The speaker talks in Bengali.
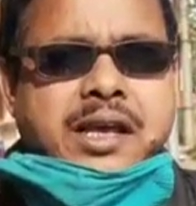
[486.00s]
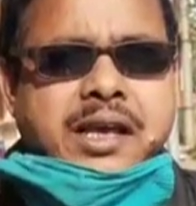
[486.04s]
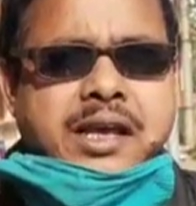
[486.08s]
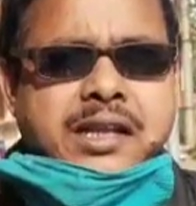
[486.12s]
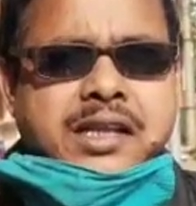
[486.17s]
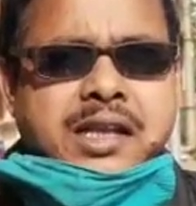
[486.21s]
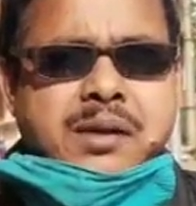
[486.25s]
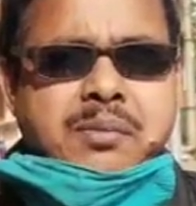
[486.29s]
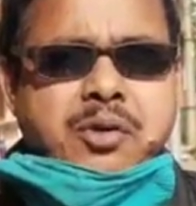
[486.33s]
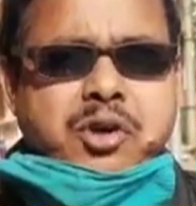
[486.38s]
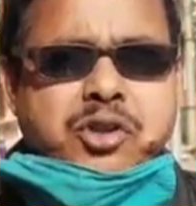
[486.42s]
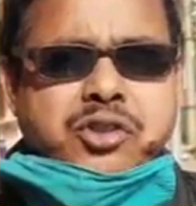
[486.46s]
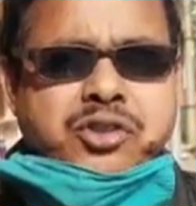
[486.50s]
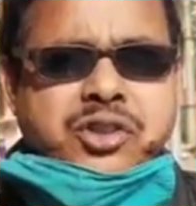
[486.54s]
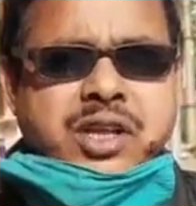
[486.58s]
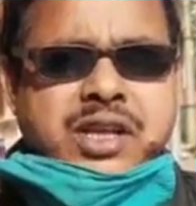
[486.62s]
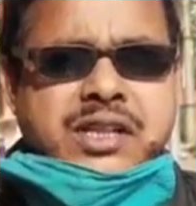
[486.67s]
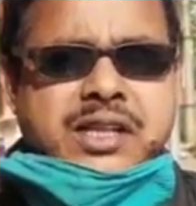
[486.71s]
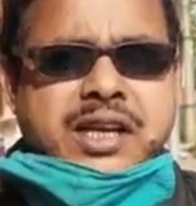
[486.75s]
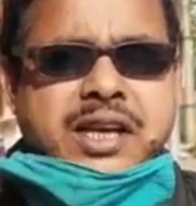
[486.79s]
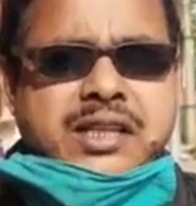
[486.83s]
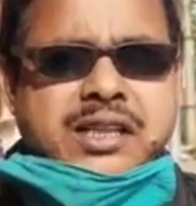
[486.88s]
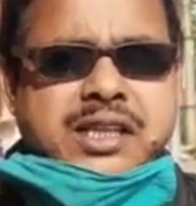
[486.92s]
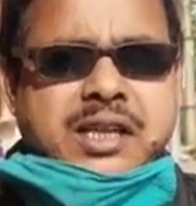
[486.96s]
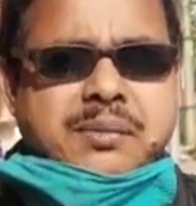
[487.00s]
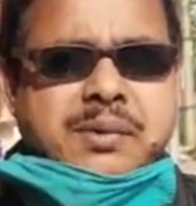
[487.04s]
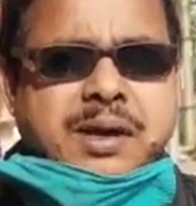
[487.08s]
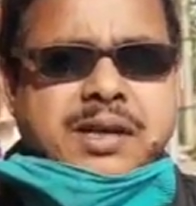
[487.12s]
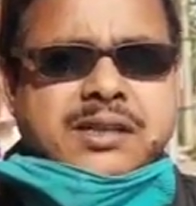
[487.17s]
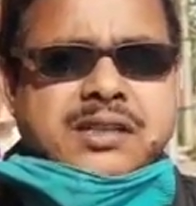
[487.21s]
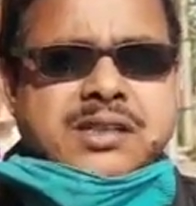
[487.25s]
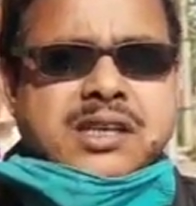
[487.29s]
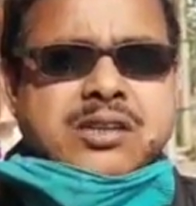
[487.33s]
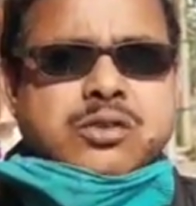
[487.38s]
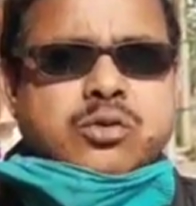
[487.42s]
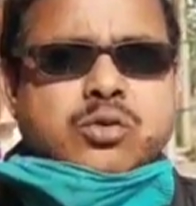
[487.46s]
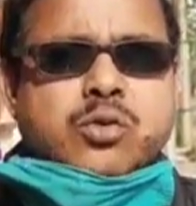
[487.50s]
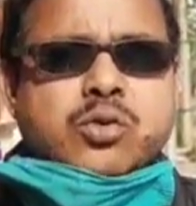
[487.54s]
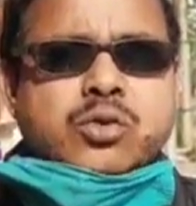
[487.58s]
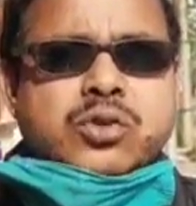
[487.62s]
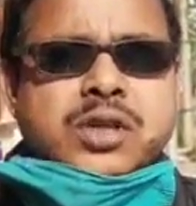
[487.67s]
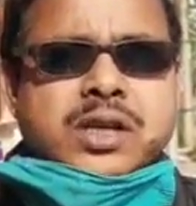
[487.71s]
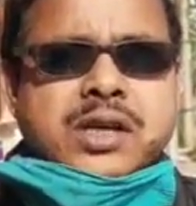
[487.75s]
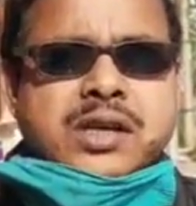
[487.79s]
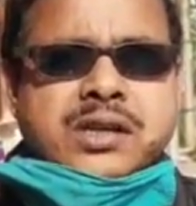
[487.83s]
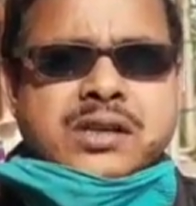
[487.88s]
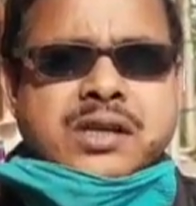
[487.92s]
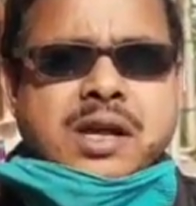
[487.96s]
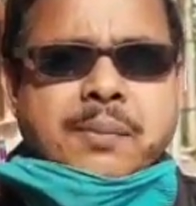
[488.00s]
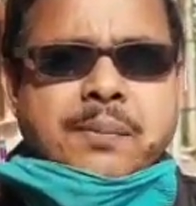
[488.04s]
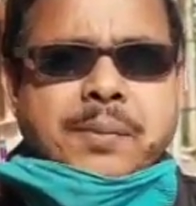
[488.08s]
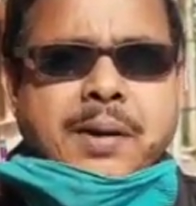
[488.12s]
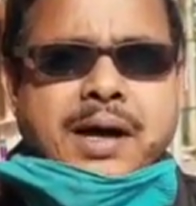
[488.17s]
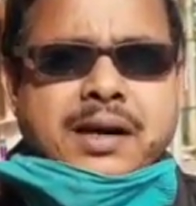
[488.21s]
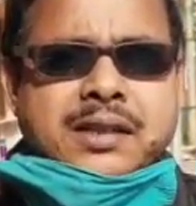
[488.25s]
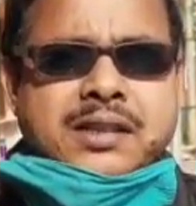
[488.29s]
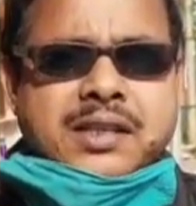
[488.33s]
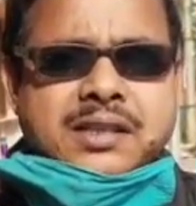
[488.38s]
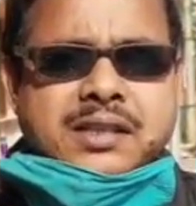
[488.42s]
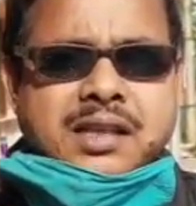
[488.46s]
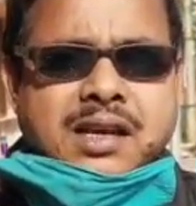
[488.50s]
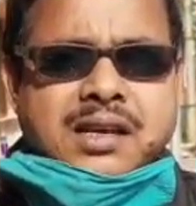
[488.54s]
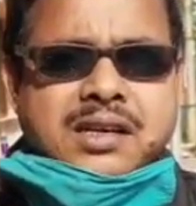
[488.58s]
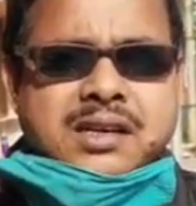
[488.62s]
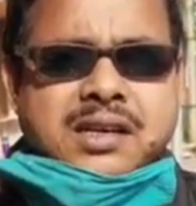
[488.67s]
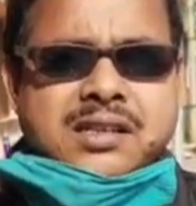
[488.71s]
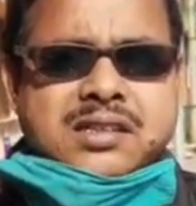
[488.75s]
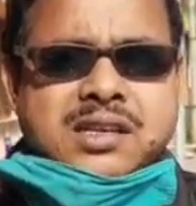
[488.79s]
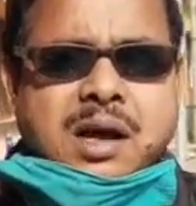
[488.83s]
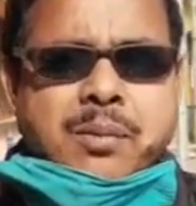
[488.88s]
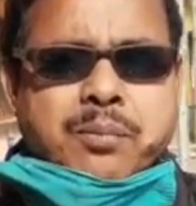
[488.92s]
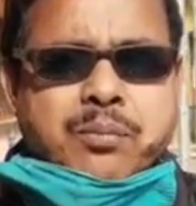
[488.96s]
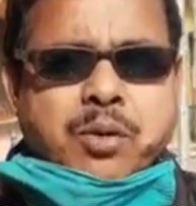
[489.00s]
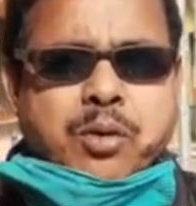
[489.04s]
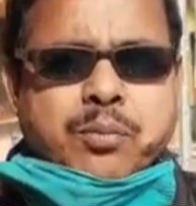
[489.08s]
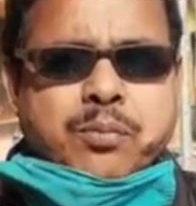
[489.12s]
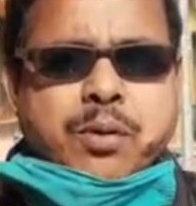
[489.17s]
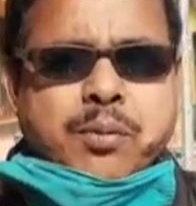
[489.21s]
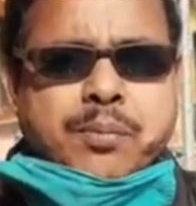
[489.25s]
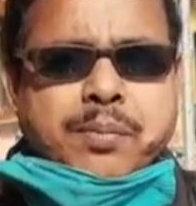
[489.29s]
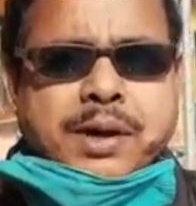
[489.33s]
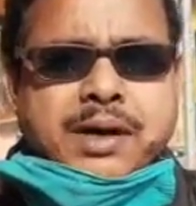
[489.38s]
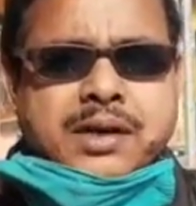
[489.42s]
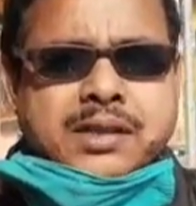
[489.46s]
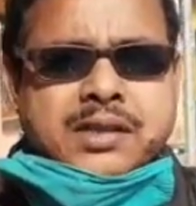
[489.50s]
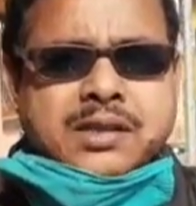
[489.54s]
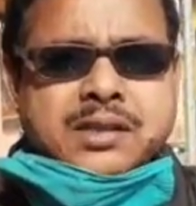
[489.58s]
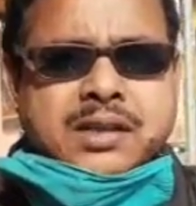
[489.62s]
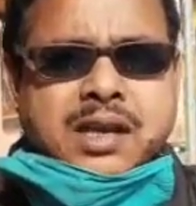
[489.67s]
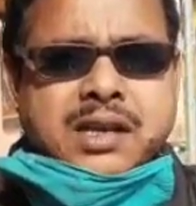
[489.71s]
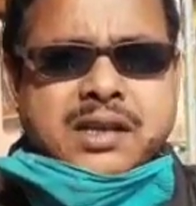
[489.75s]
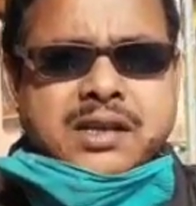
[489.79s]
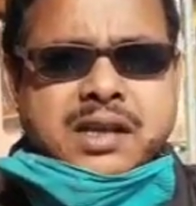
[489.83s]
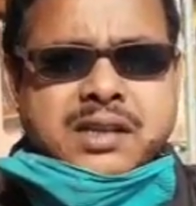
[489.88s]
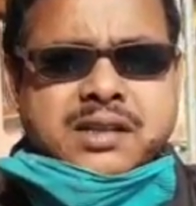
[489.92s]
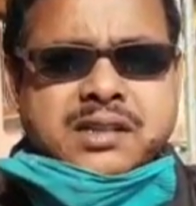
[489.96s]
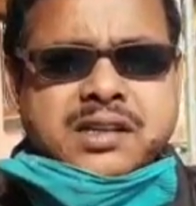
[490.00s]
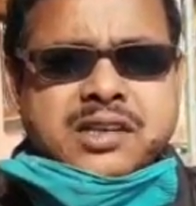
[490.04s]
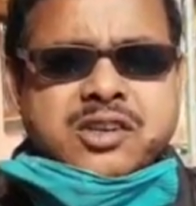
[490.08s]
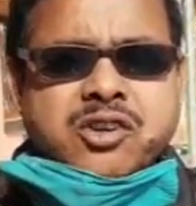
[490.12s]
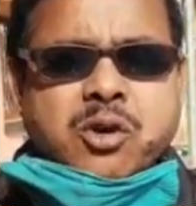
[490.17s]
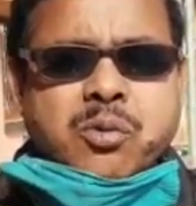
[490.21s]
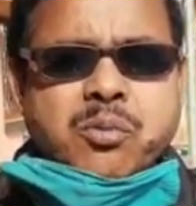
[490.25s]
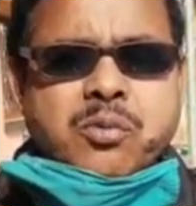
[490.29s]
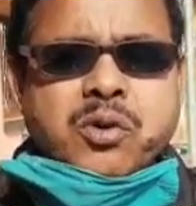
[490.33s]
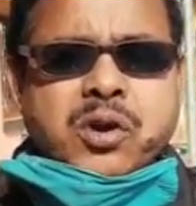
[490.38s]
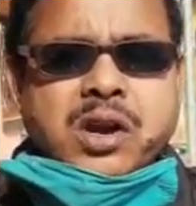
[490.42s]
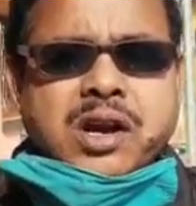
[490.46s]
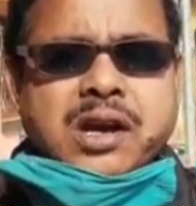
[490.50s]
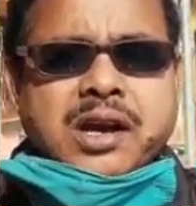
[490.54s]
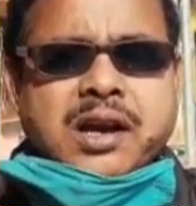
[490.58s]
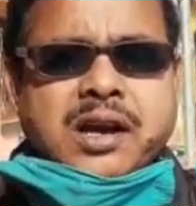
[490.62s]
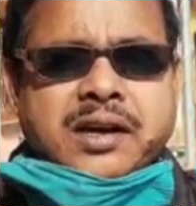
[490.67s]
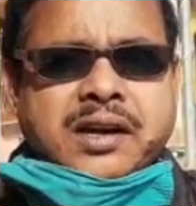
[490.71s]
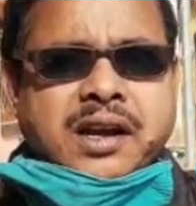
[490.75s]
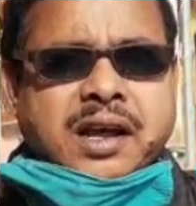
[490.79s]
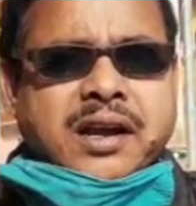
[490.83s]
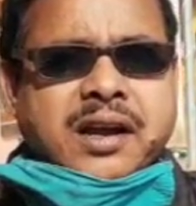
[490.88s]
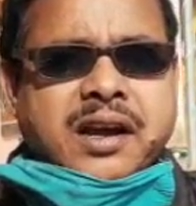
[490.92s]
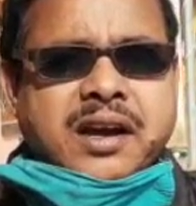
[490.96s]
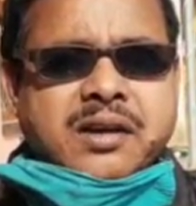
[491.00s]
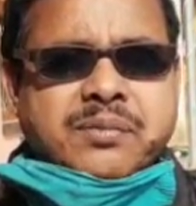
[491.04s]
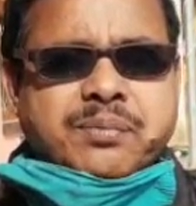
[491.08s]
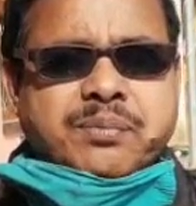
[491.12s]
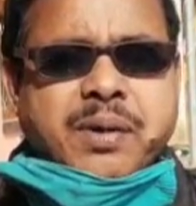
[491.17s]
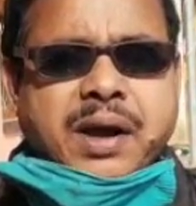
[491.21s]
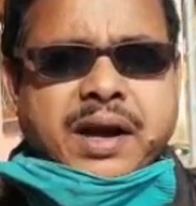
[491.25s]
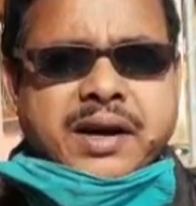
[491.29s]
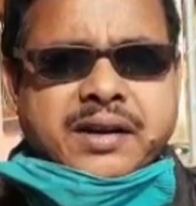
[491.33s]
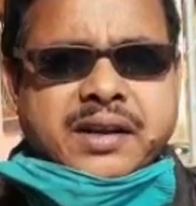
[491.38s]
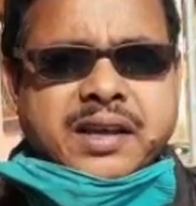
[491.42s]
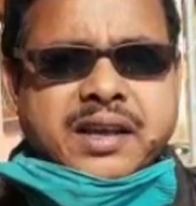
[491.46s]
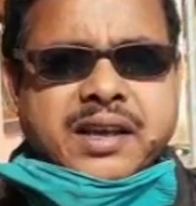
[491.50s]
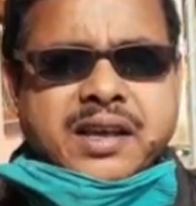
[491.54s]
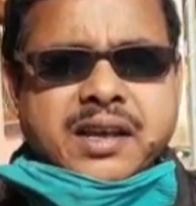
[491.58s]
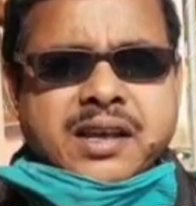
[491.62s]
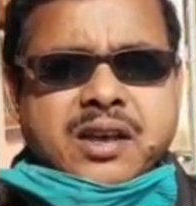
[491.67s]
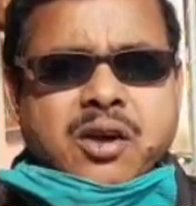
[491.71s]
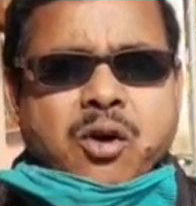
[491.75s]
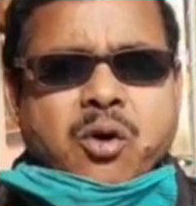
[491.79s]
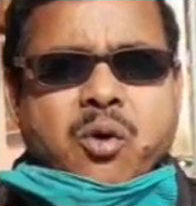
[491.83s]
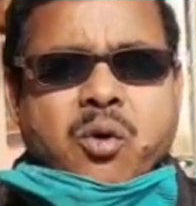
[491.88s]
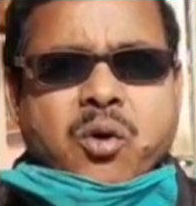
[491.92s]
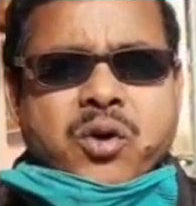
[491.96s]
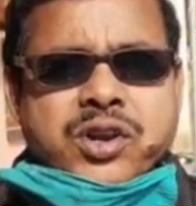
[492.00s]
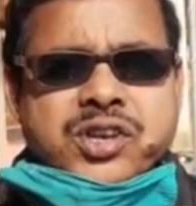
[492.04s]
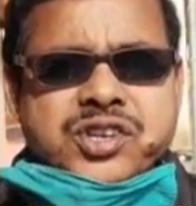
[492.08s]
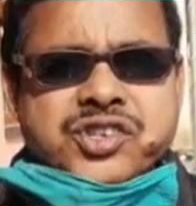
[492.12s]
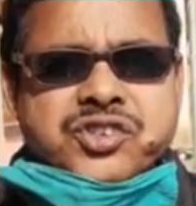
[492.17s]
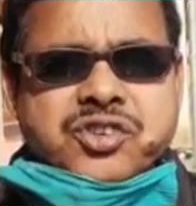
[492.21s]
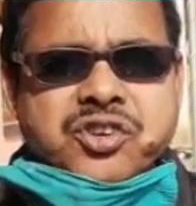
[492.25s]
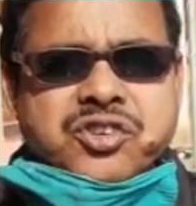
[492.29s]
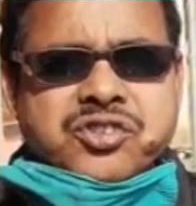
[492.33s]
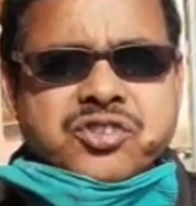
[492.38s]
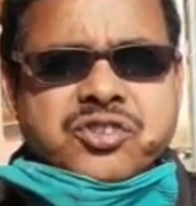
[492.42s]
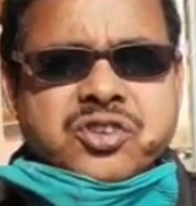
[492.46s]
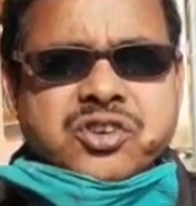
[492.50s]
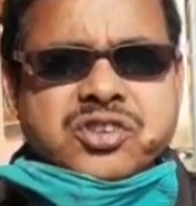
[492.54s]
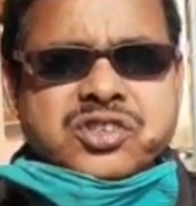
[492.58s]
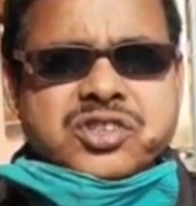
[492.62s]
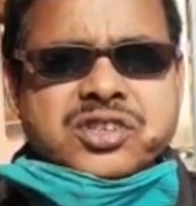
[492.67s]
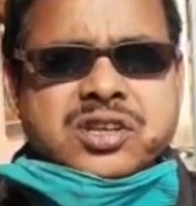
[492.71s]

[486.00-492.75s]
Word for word: ইতিমধ্যেই দেখতে পাচ্ছি দু তিনটা প্রার্থী তালিকা সম্ভাব্য প্রার্থী তালিকা তৃণমূলের লেটার হেড প্যাটে হরিশচন্দ্র